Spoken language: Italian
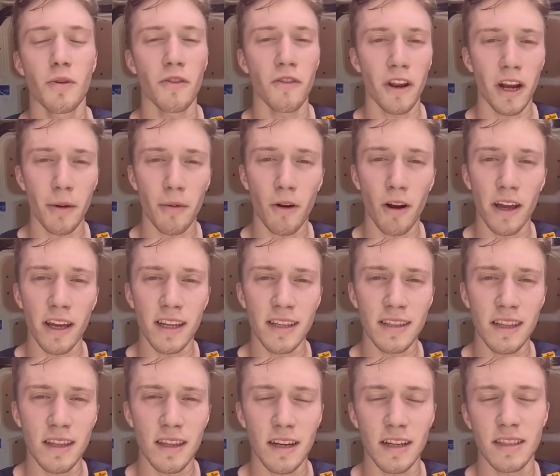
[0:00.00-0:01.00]
Oggi proveremo la
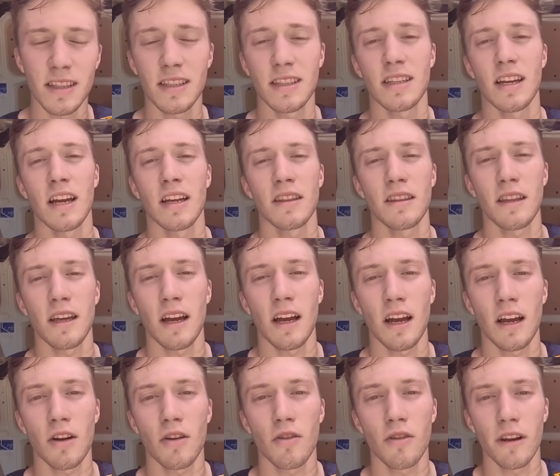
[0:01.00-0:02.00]

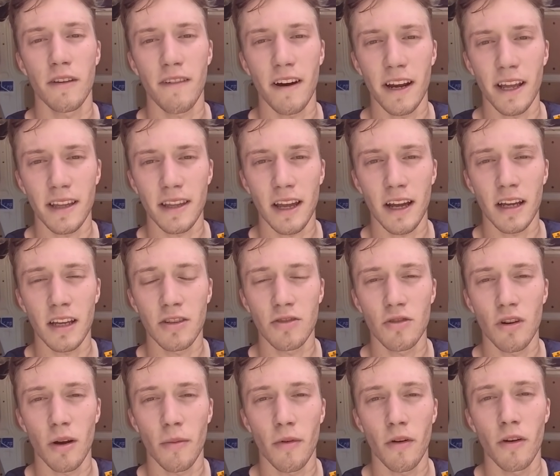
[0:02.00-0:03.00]
Insta360 con i vari attacchi
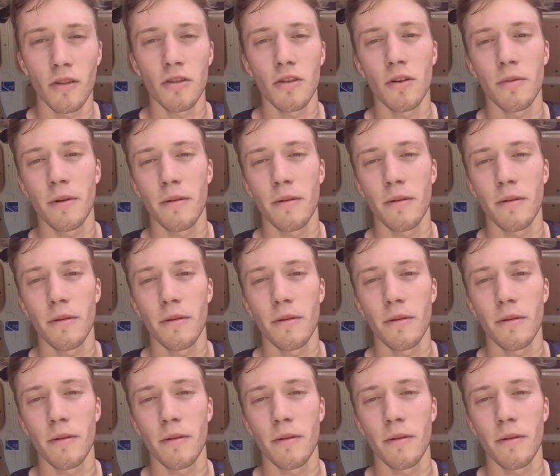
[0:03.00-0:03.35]
sulla moto.